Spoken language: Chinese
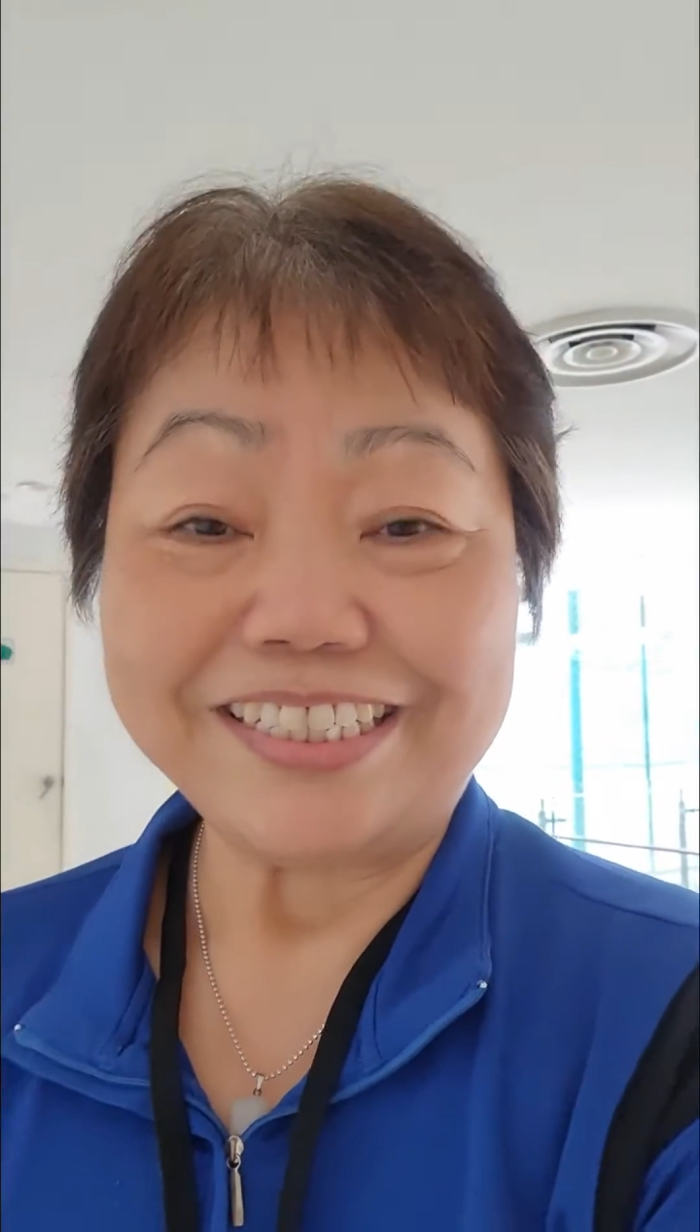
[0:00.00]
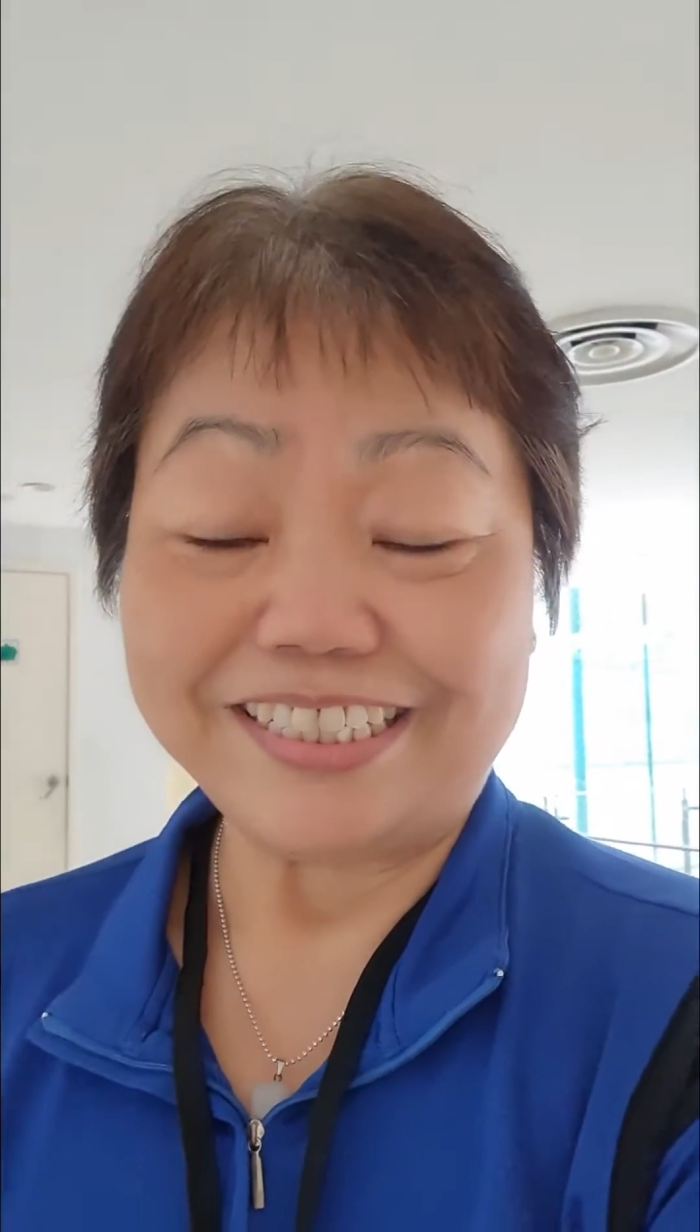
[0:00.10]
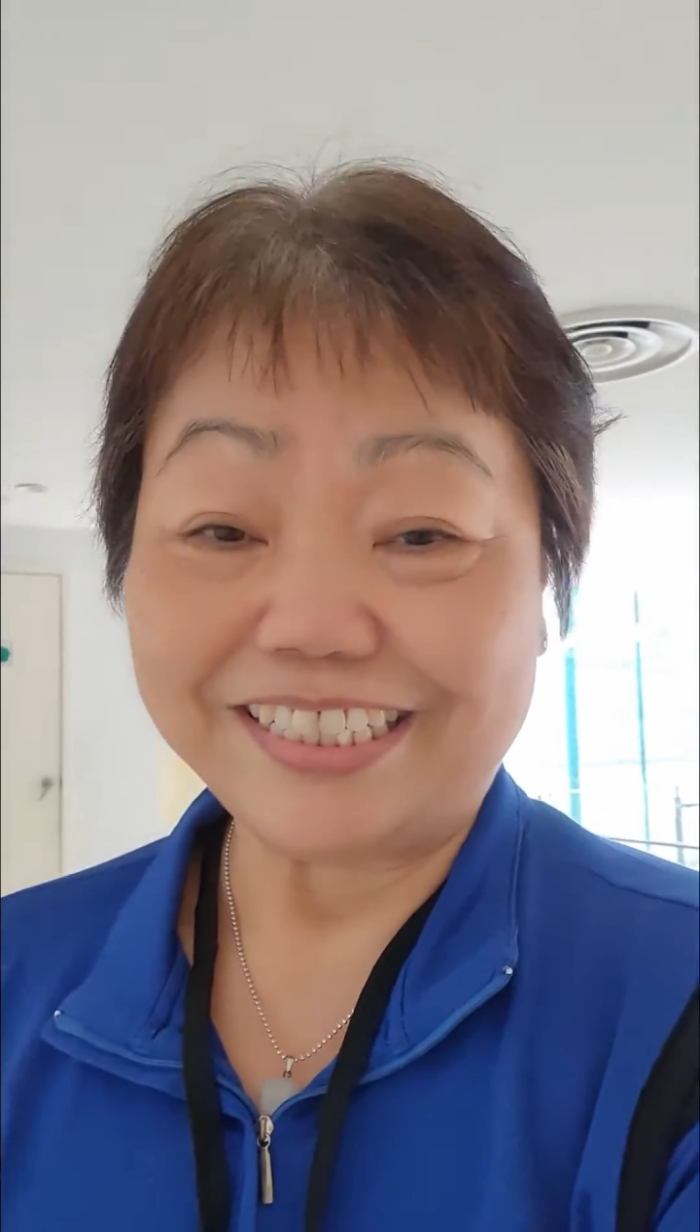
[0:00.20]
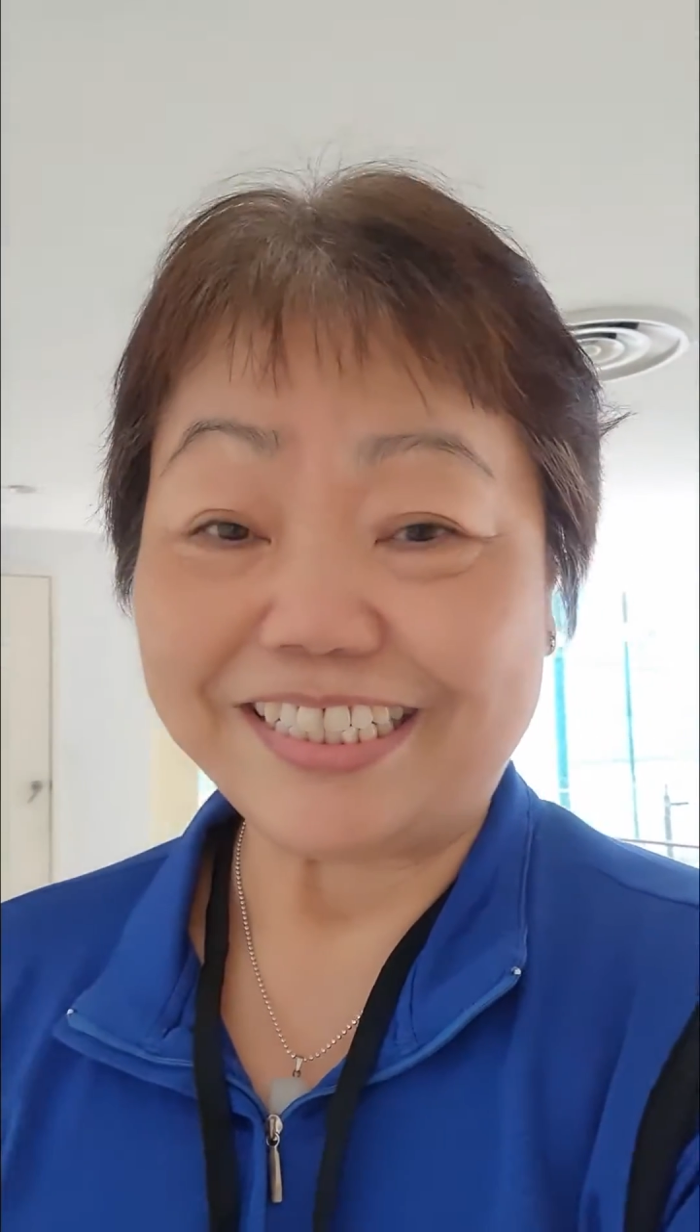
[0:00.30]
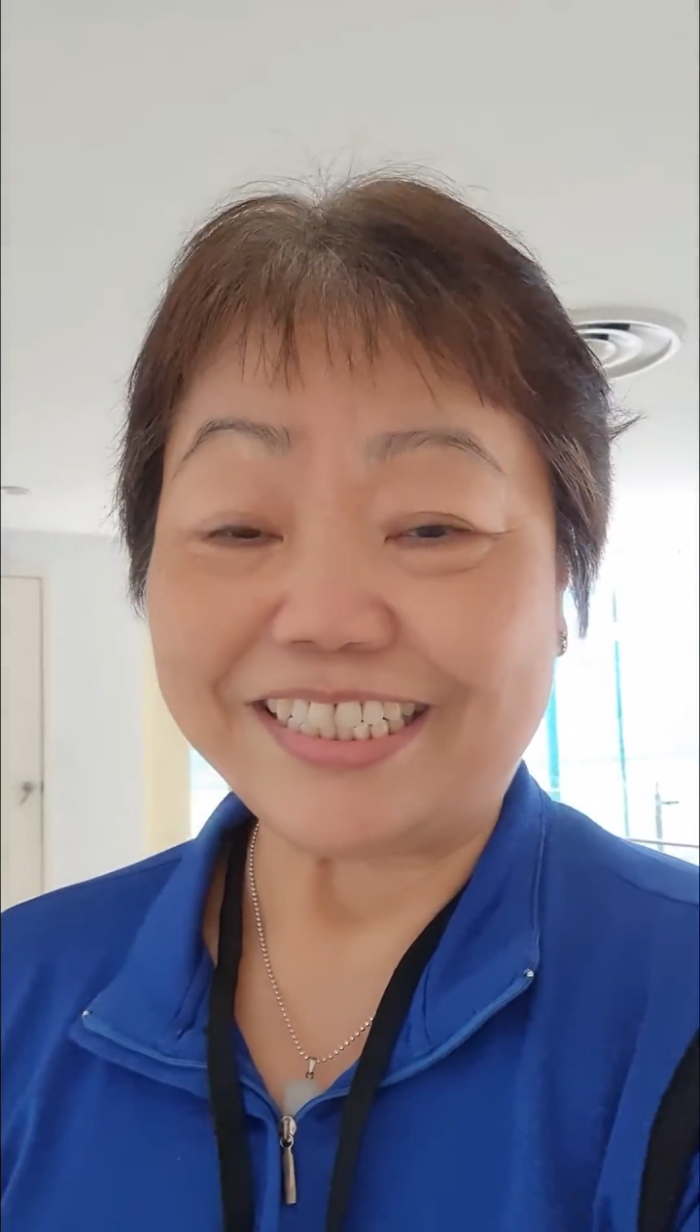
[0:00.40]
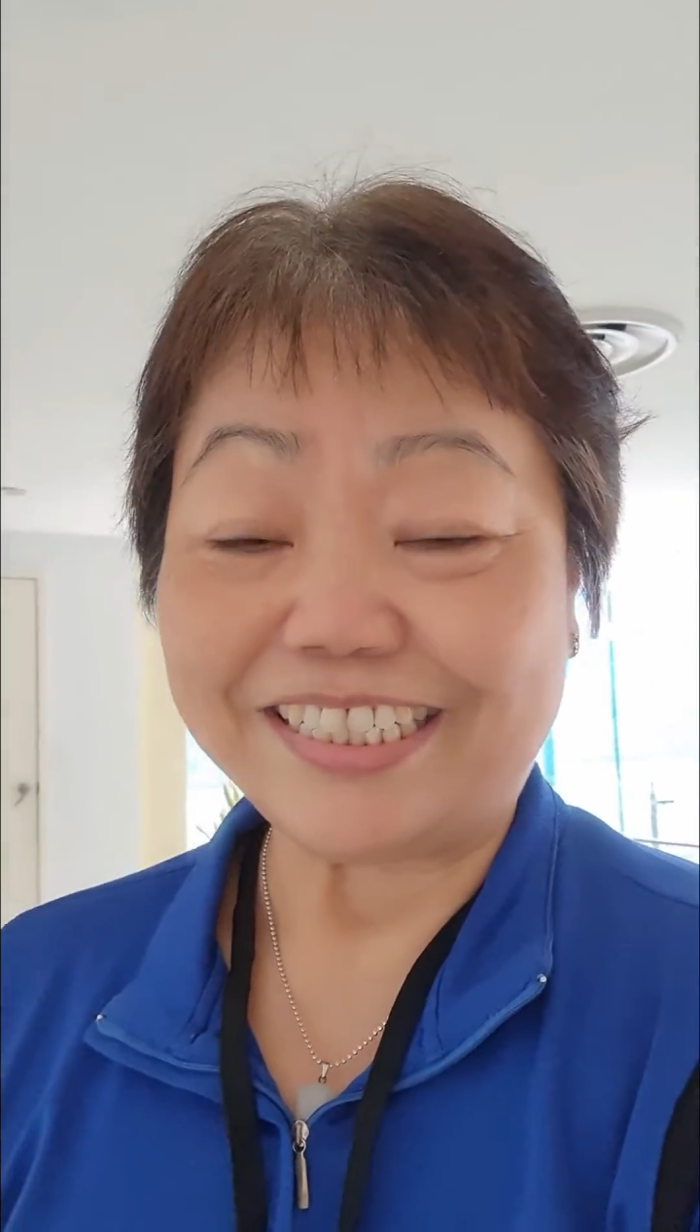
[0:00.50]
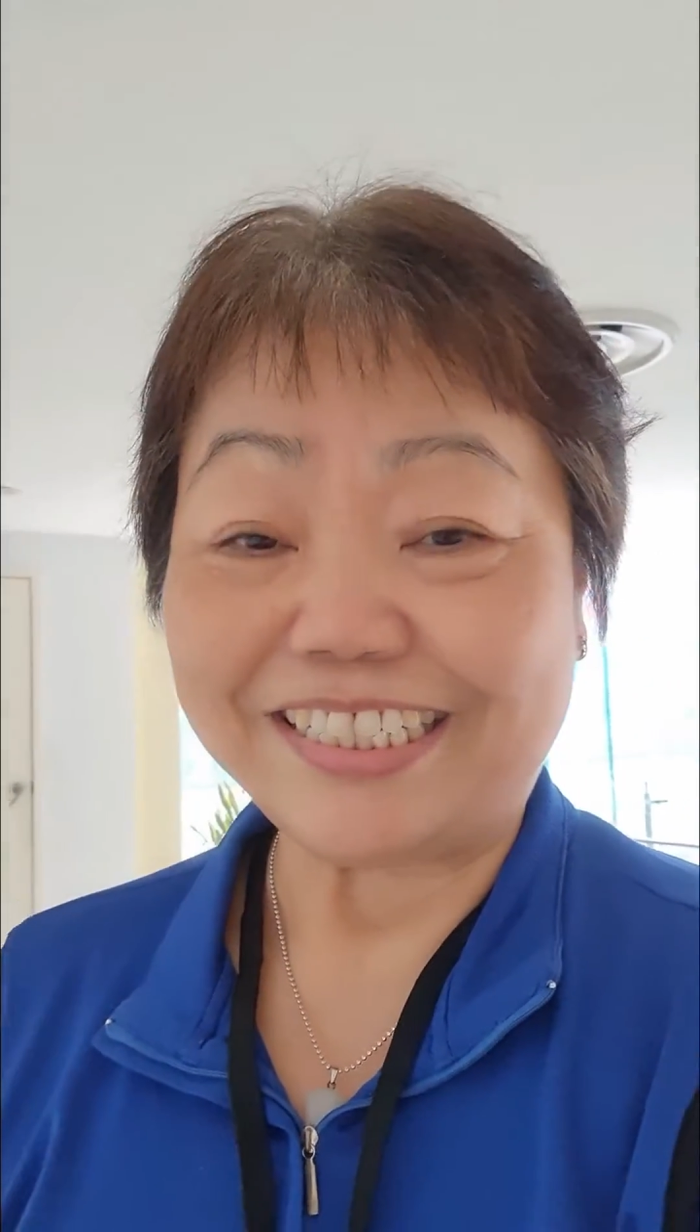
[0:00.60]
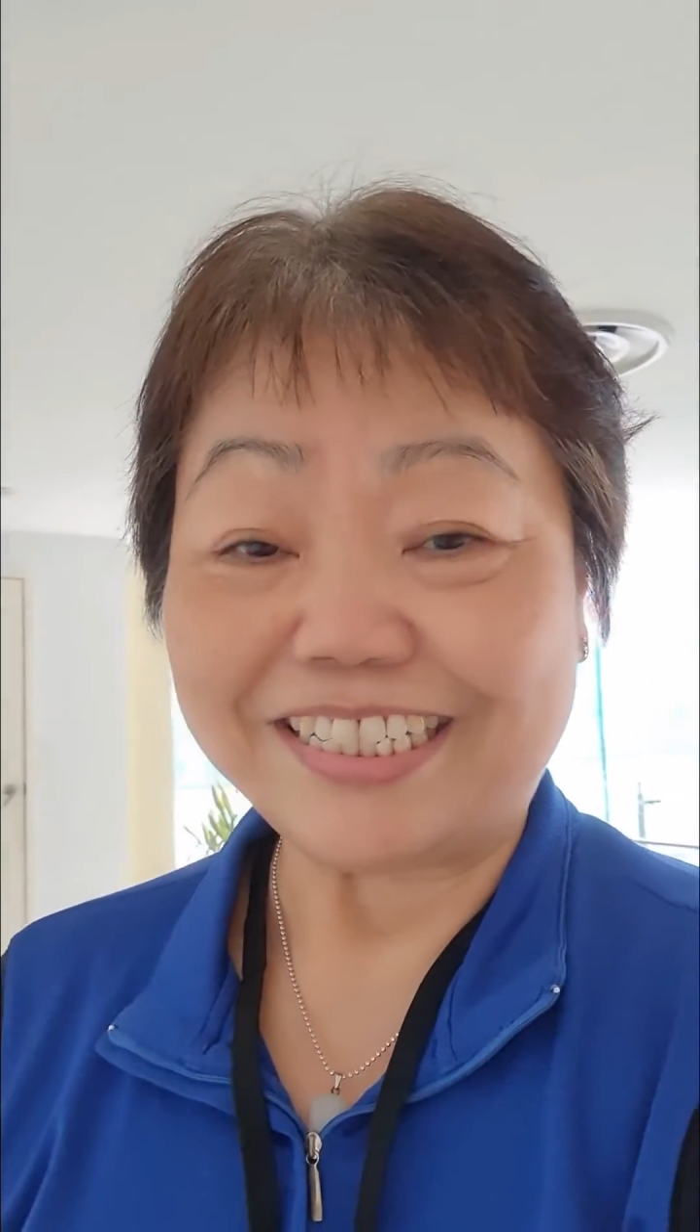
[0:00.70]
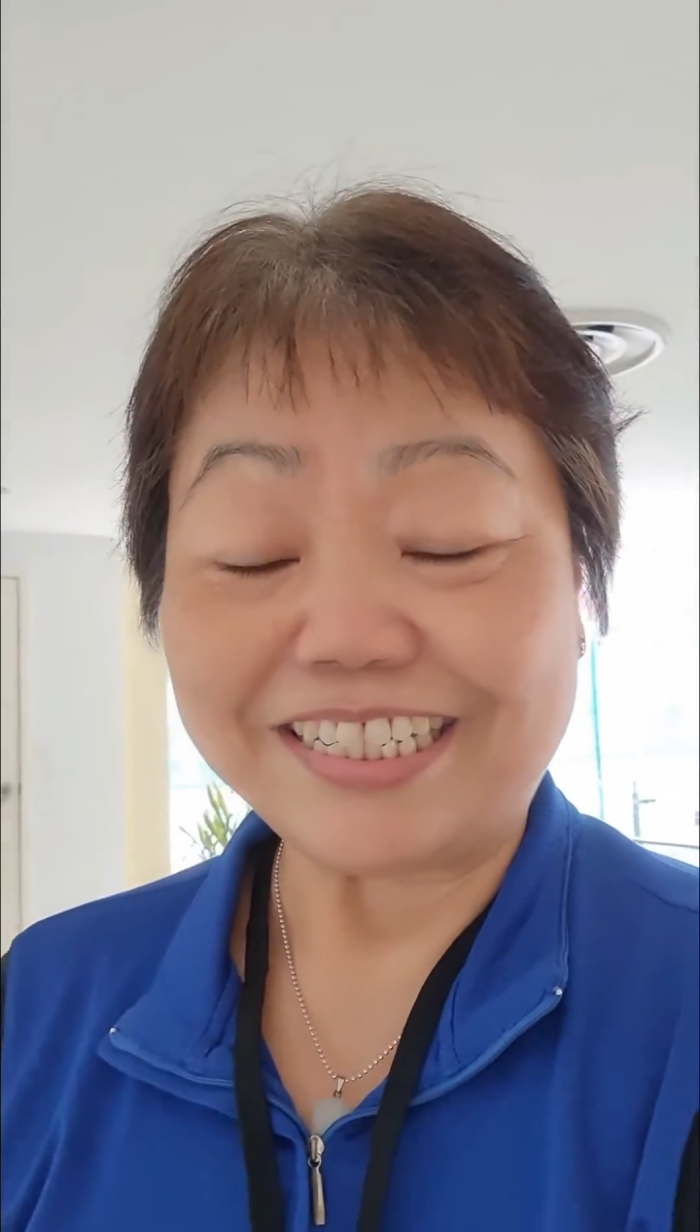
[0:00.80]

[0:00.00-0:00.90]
这个